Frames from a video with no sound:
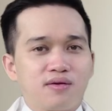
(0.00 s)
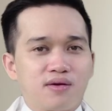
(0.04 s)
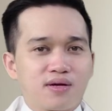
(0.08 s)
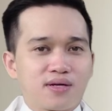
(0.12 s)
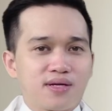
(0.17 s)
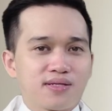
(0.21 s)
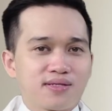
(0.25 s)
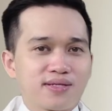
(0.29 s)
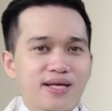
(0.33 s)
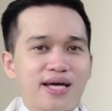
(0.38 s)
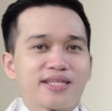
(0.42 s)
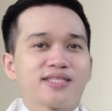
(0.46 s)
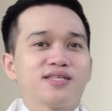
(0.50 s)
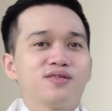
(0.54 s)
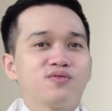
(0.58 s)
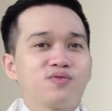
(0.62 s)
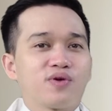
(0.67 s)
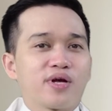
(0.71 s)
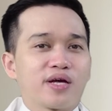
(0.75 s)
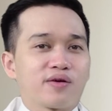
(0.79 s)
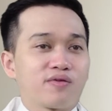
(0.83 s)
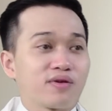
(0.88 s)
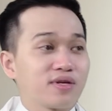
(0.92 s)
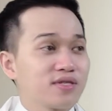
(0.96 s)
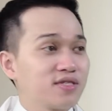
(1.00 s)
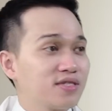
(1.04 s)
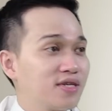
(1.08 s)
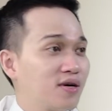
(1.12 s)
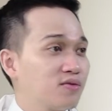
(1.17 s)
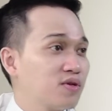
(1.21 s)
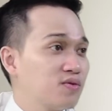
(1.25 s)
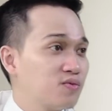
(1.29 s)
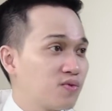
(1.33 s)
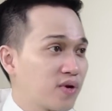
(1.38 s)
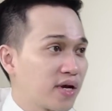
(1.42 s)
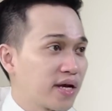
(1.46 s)
hoặc là tại tinh hoàng hoặc là
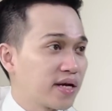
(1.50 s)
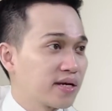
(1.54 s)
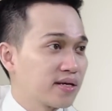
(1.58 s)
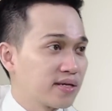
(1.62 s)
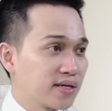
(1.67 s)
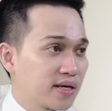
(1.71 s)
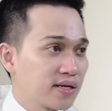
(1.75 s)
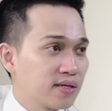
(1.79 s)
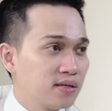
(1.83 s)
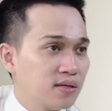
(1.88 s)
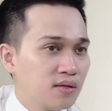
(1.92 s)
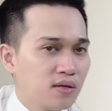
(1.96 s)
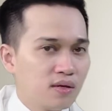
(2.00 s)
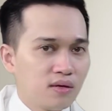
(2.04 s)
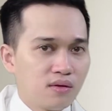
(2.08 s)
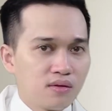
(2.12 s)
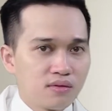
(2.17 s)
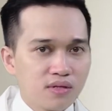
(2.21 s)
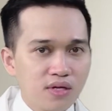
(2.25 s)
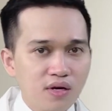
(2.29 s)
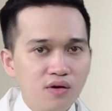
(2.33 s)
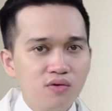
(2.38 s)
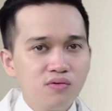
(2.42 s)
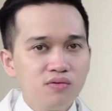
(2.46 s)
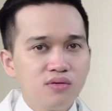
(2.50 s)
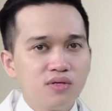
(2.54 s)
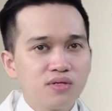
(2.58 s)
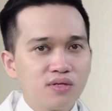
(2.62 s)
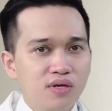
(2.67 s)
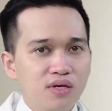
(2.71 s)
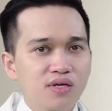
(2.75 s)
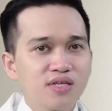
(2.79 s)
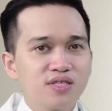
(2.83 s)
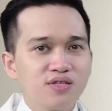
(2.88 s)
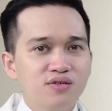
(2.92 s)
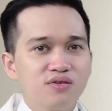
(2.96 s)
sau tinh hoàng ha nếu
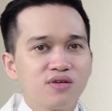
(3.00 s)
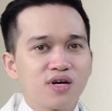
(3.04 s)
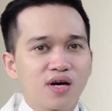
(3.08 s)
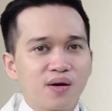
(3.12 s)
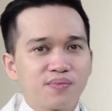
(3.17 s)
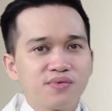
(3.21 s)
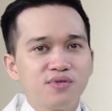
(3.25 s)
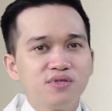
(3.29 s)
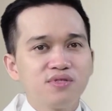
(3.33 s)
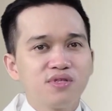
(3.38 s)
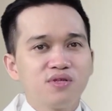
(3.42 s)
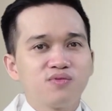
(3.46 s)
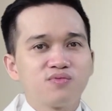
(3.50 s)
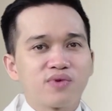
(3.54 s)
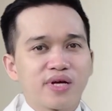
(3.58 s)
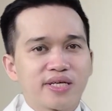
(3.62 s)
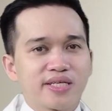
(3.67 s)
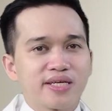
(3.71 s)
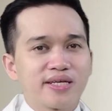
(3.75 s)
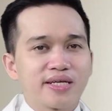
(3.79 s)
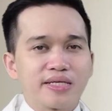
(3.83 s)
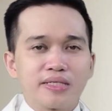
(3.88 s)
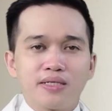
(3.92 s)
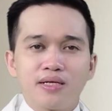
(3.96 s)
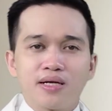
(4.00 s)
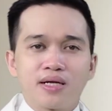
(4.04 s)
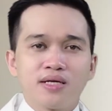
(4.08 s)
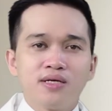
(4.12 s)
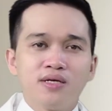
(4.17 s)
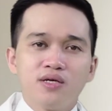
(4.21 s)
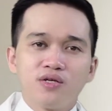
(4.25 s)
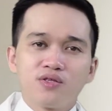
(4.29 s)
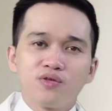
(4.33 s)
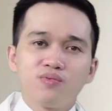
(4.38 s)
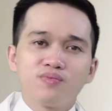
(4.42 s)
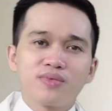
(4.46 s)
những cái trường hợp trước tinh hoàng chẳng hạn như là
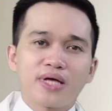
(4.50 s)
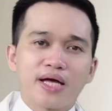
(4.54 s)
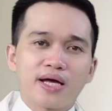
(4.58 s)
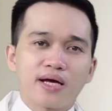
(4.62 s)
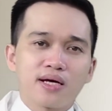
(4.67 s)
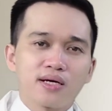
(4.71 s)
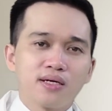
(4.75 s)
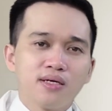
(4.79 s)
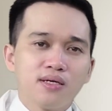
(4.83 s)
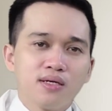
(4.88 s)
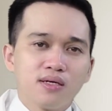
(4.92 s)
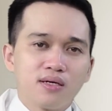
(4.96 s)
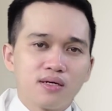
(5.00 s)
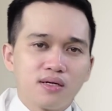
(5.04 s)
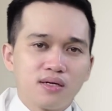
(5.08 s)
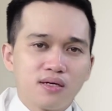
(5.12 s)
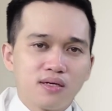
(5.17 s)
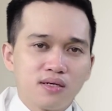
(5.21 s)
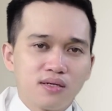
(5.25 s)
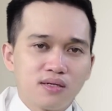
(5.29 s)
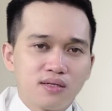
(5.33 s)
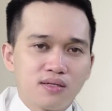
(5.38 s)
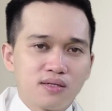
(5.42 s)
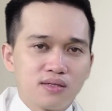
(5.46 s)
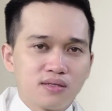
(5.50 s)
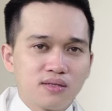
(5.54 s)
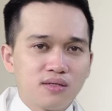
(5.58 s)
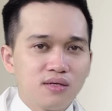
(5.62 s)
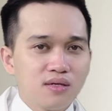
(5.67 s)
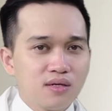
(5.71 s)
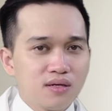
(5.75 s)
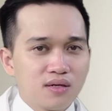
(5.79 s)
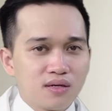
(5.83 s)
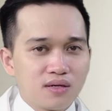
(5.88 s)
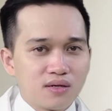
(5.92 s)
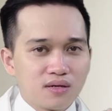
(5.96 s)
chúng ta uh,
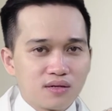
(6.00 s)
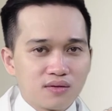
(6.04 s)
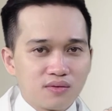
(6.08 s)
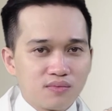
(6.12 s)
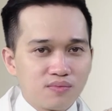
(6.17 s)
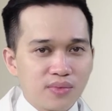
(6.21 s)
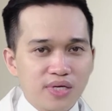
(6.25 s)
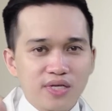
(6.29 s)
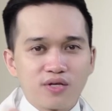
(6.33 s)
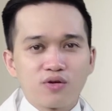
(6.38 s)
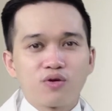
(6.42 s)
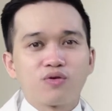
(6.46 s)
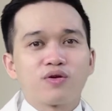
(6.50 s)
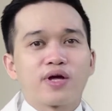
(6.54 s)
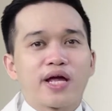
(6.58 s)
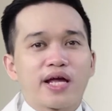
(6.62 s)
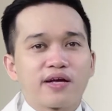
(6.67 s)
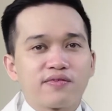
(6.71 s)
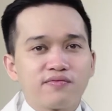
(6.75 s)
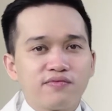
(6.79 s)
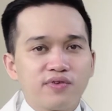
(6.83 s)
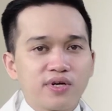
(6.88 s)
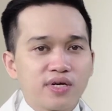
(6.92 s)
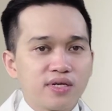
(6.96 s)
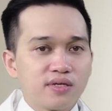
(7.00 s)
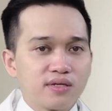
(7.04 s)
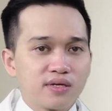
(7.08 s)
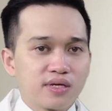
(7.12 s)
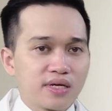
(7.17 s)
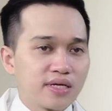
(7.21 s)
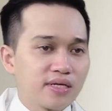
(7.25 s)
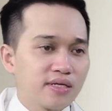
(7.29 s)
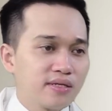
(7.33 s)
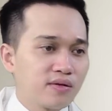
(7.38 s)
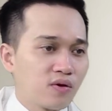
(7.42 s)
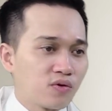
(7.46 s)
bị rối loạn về
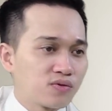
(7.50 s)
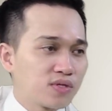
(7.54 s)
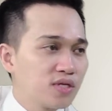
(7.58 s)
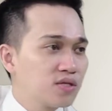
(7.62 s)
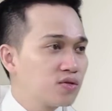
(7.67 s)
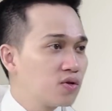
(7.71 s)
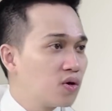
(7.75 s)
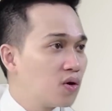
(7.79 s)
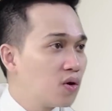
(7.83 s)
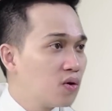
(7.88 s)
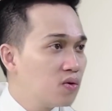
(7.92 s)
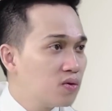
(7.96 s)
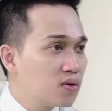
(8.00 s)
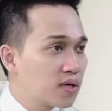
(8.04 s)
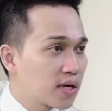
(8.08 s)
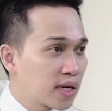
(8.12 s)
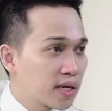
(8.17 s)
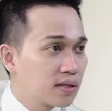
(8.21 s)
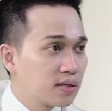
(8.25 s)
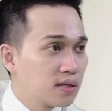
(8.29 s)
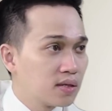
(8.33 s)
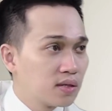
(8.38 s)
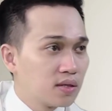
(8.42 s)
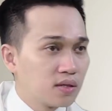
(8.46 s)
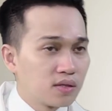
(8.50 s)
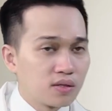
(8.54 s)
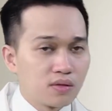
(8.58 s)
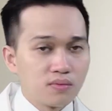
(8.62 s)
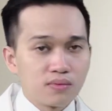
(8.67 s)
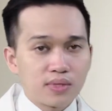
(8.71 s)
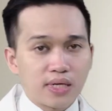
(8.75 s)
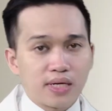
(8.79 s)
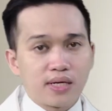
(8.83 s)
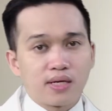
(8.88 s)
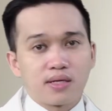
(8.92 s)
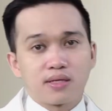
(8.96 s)
cái nội tiết tố ha
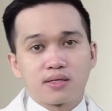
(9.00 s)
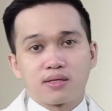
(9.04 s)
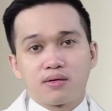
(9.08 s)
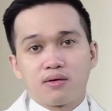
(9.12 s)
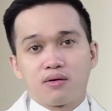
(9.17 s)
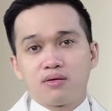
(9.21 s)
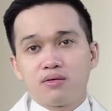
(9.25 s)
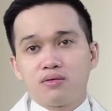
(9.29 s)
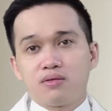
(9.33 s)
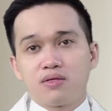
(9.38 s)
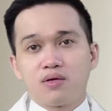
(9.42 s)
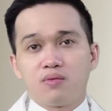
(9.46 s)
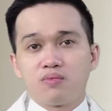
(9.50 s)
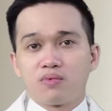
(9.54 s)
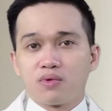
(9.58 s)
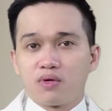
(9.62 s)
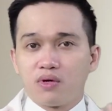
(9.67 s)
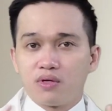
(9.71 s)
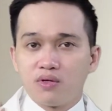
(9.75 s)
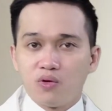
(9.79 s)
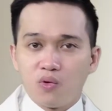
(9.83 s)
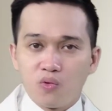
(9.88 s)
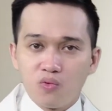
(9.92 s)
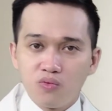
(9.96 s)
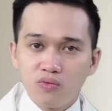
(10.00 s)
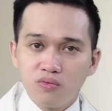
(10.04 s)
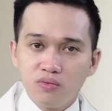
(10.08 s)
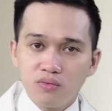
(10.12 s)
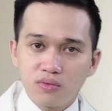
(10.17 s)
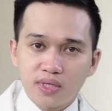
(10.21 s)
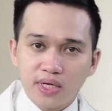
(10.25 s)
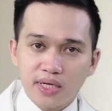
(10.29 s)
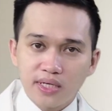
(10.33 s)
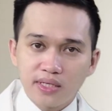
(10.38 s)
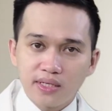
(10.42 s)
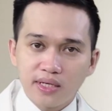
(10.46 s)
chúng ta có không có đủ
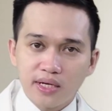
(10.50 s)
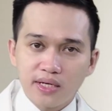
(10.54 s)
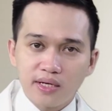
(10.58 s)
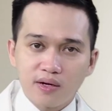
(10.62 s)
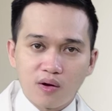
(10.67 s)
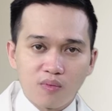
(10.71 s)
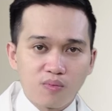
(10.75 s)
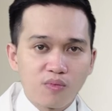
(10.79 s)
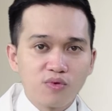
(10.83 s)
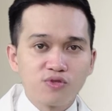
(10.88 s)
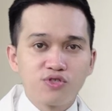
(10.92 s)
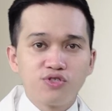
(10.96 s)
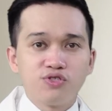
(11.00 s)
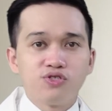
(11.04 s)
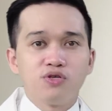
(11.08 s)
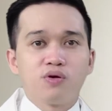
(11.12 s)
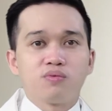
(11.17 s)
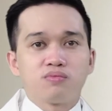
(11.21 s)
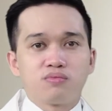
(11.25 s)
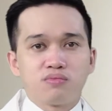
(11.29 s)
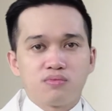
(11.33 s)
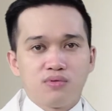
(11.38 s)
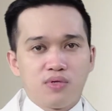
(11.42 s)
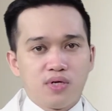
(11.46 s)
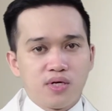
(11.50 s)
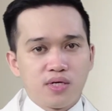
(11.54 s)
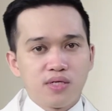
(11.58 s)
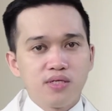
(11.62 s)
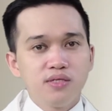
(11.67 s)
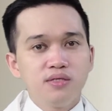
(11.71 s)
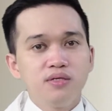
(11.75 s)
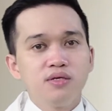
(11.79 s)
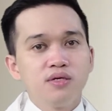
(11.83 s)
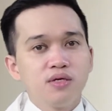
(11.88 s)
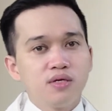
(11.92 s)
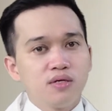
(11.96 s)
cái cái học môn sinh dục
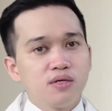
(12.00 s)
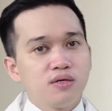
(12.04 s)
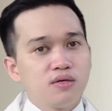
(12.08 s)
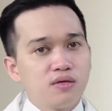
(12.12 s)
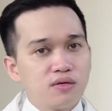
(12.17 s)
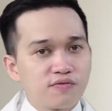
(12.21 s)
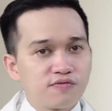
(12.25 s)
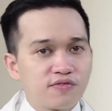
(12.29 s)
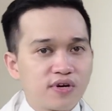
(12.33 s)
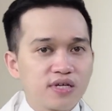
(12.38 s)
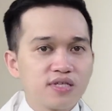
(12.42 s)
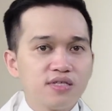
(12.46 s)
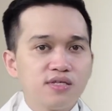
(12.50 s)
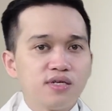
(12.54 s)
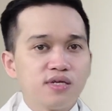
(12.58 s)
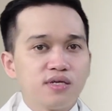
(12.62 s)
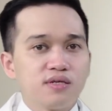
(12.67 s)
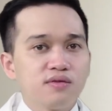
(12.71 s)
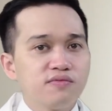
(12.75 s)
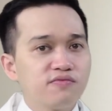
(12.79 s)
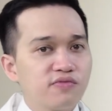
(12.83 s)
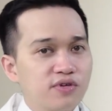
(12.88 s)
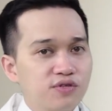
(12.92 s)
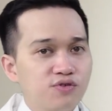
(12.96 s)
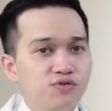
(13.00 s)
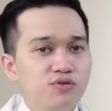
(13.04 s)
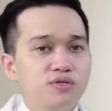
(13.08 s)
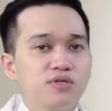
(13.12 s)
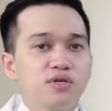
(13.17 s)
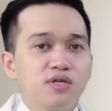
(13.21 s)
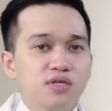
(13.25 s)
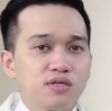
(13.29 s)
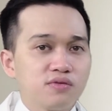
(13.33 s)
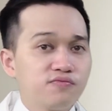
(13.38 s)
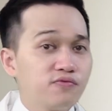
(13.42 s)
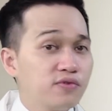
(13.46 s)
để phát triển và duy
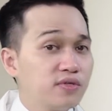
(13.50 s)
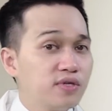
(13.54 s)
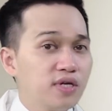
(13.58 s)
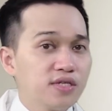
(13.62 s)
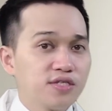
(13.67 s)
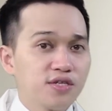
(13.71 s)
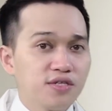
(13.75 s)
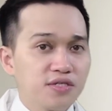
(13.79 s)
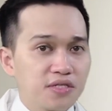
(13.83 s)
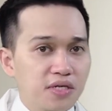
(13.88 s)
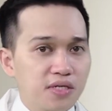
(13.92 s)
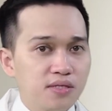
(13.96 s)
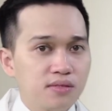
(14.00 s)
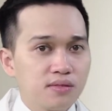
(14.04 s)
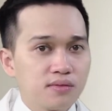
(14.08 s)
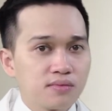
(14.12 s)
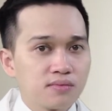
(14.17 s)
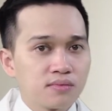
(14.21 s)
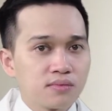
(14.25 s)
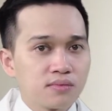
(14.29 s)
trì vấn đề sinh tinh